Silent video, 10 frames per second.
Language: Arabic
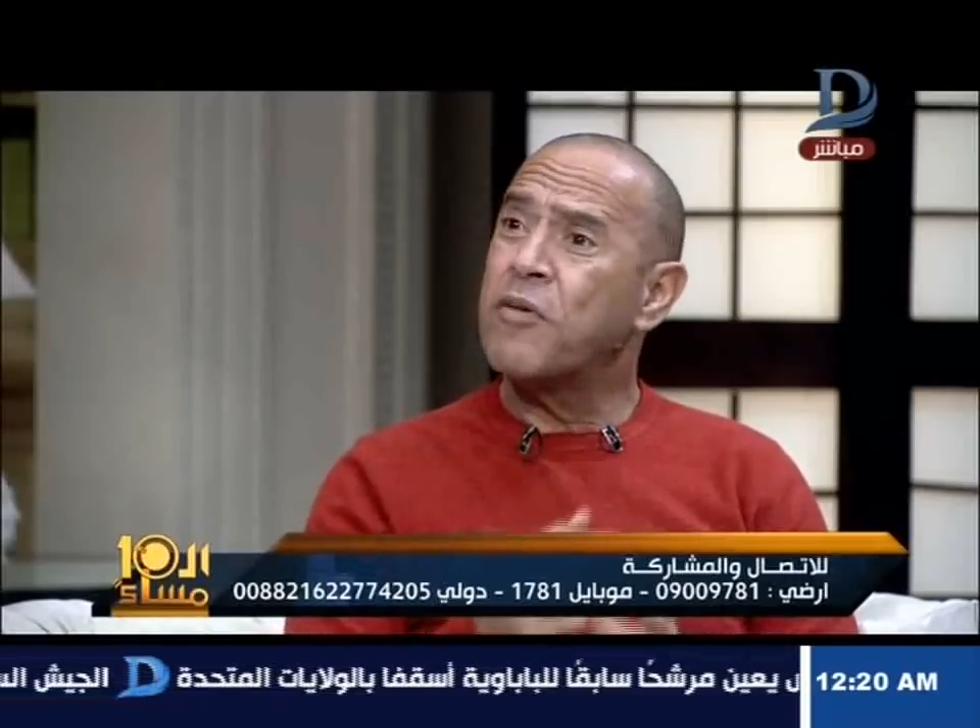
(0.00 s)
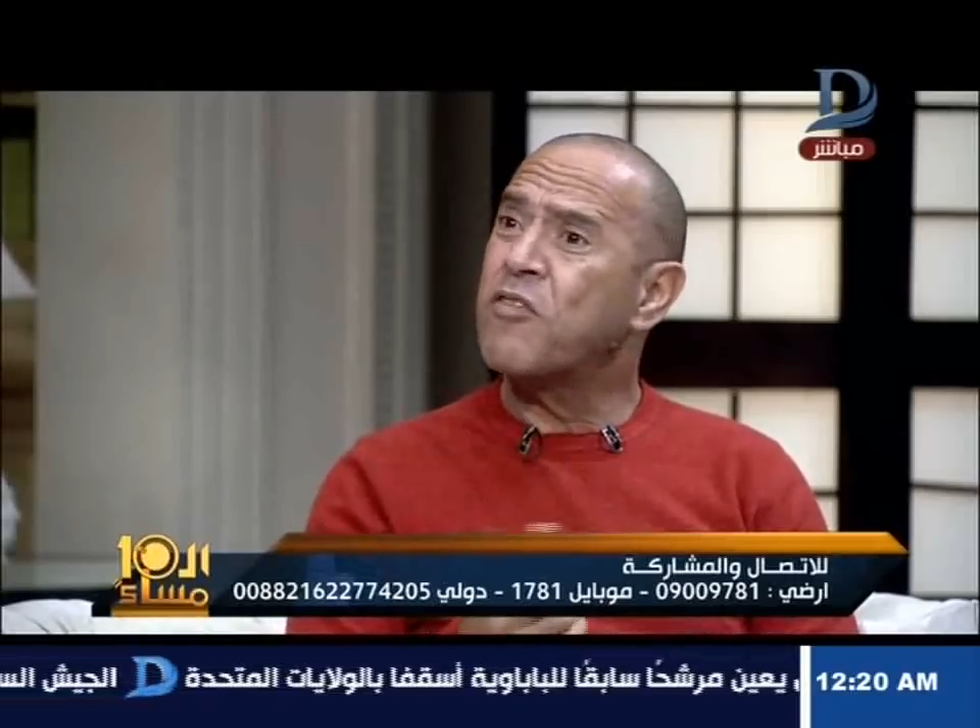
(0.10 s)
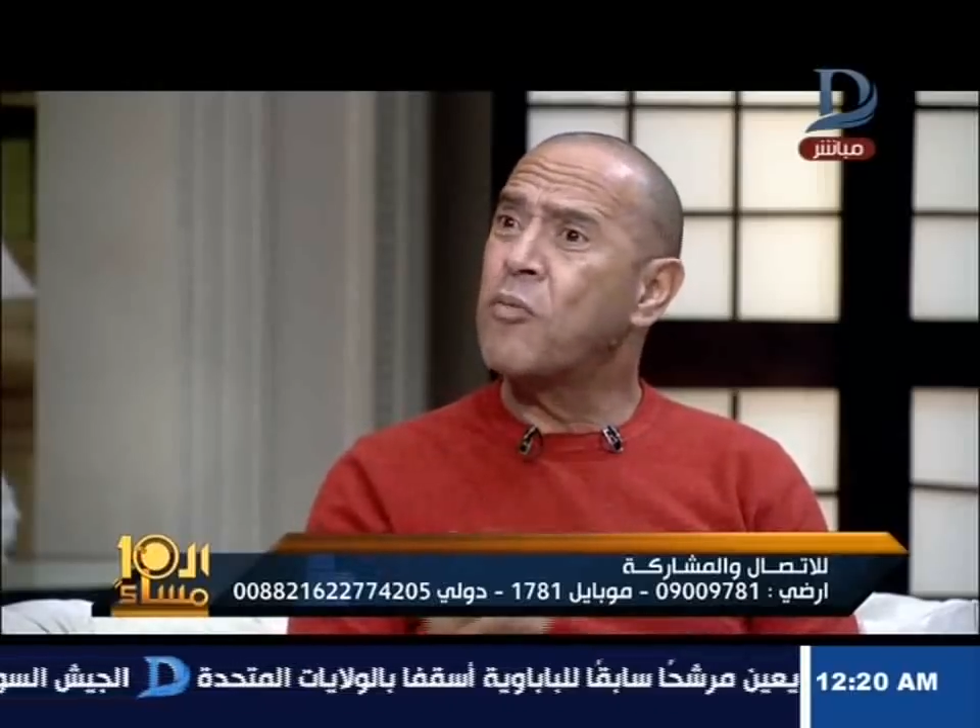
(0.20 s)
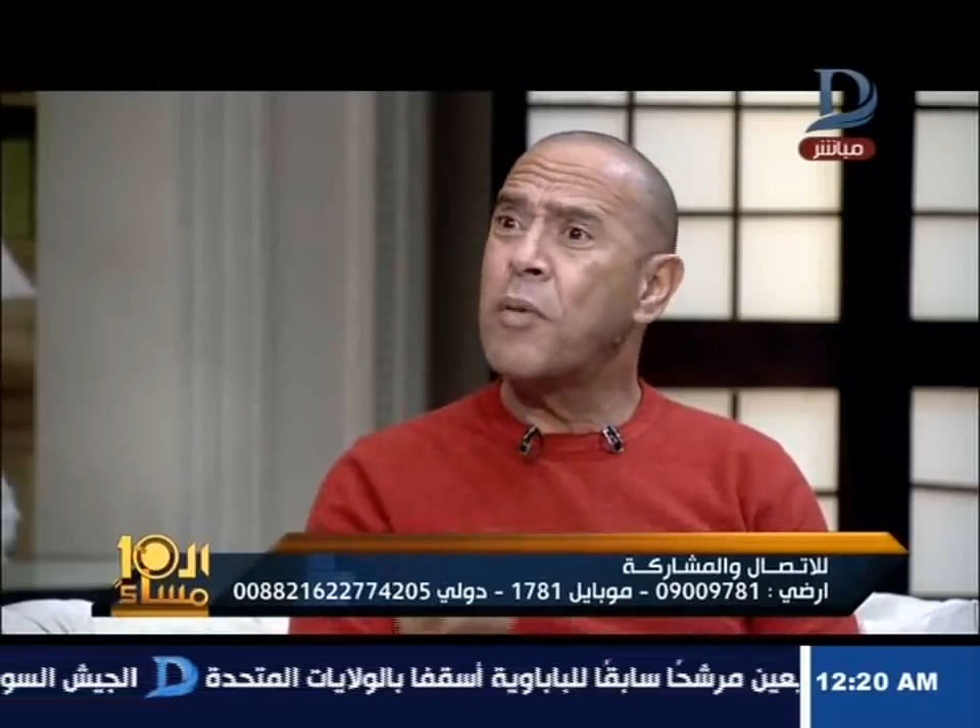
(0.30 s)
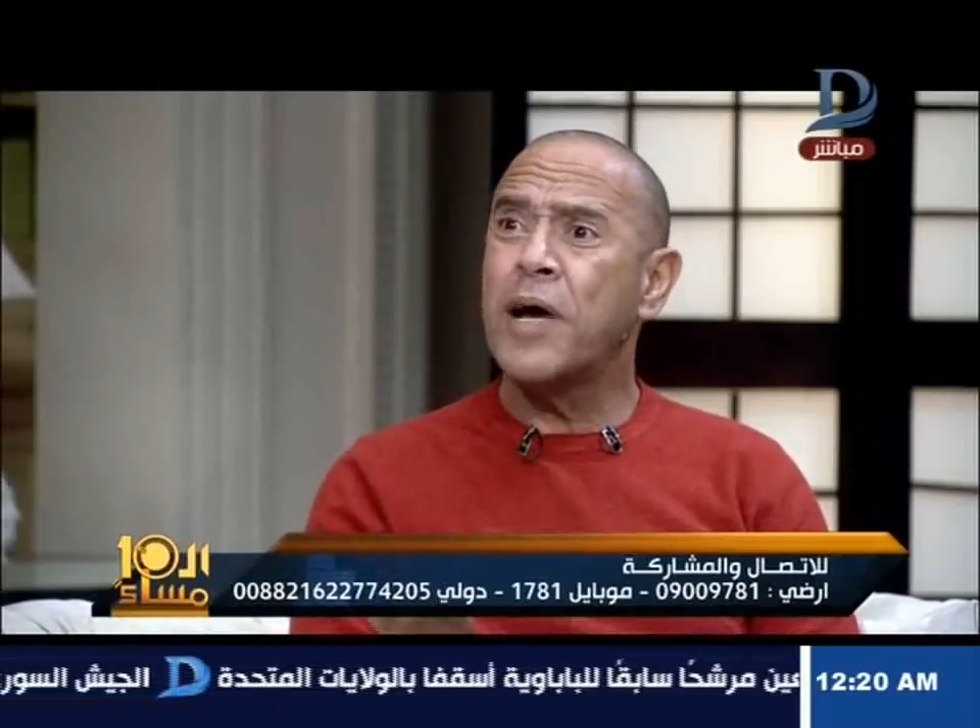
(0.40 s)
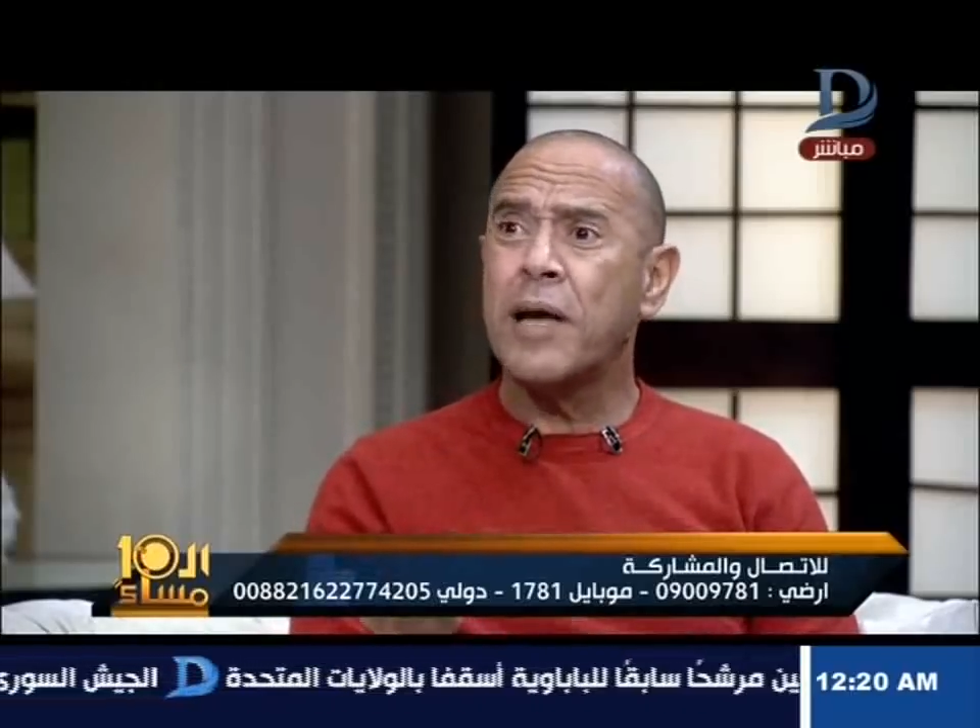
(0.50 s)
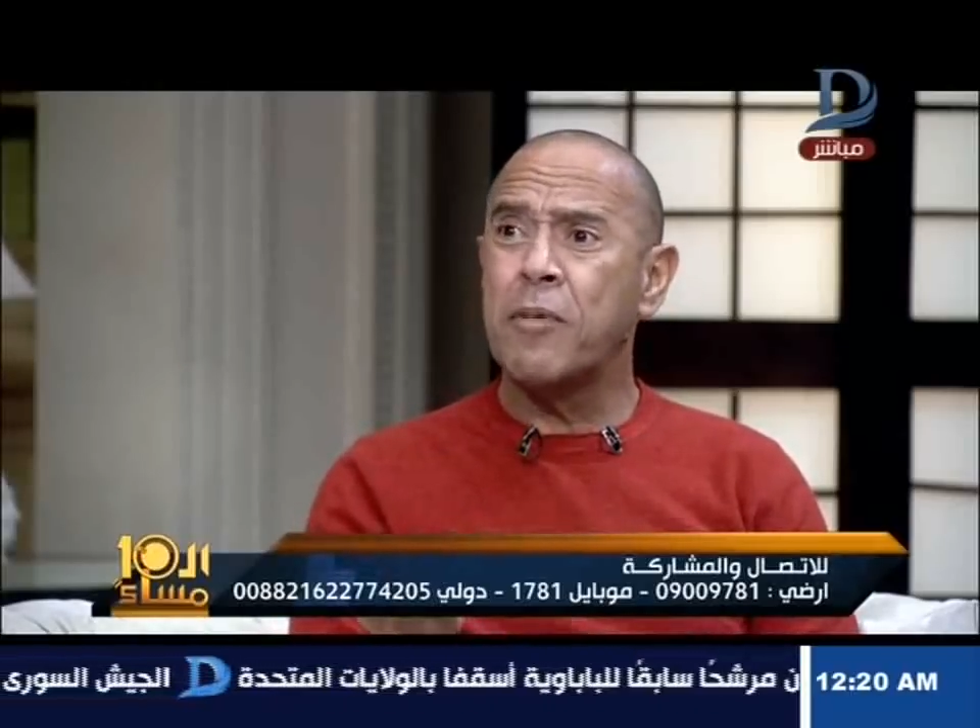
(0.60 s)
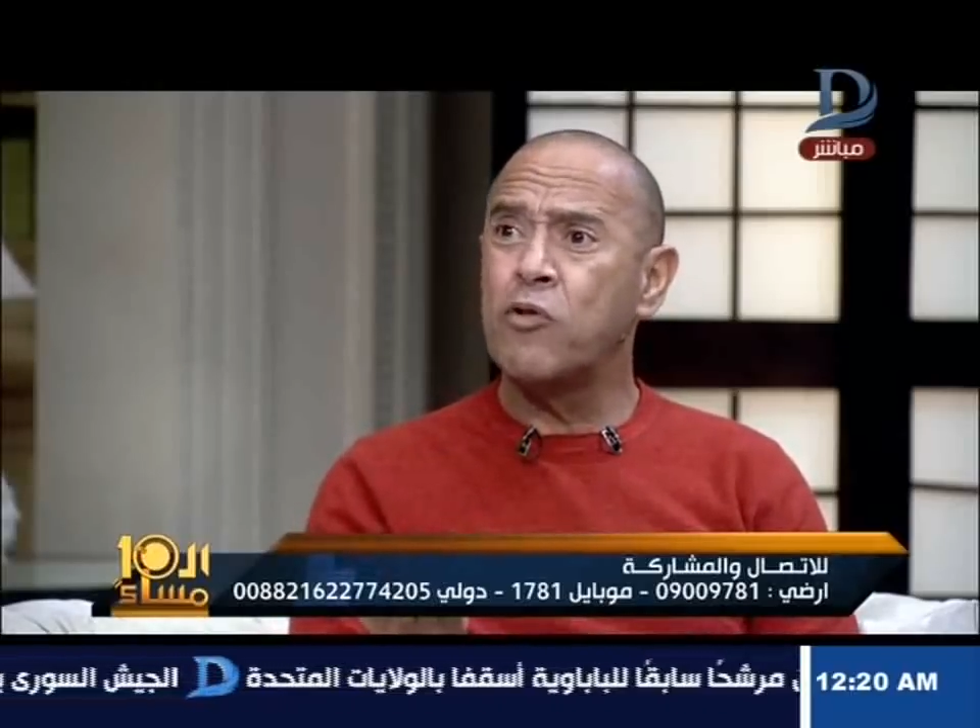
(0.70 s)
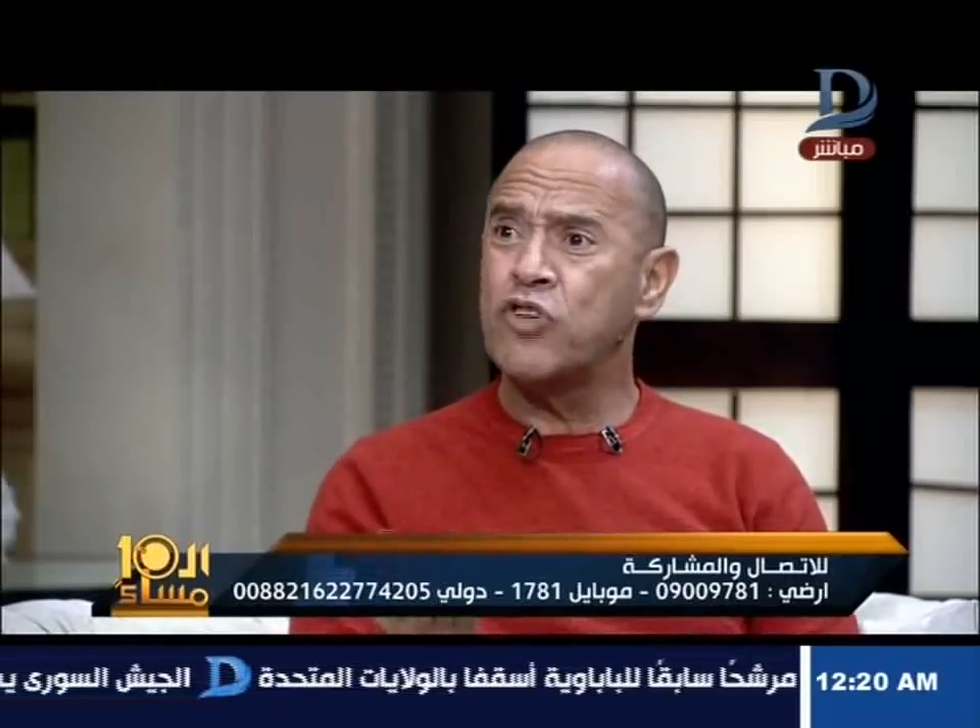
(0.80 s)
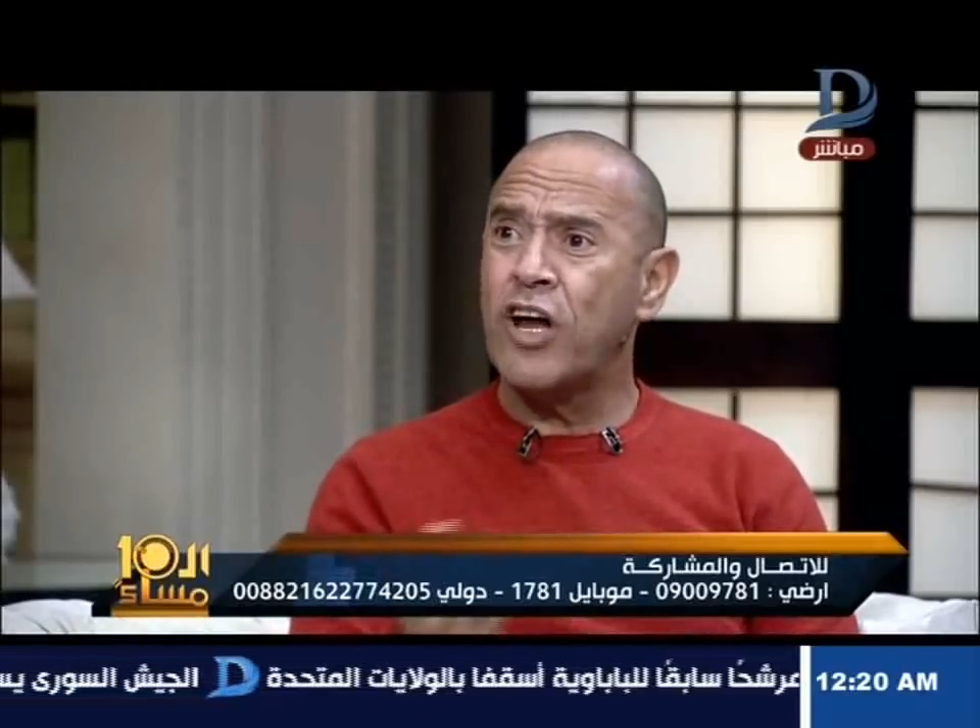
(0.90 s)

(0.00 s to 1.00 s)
بس هم ما كملوش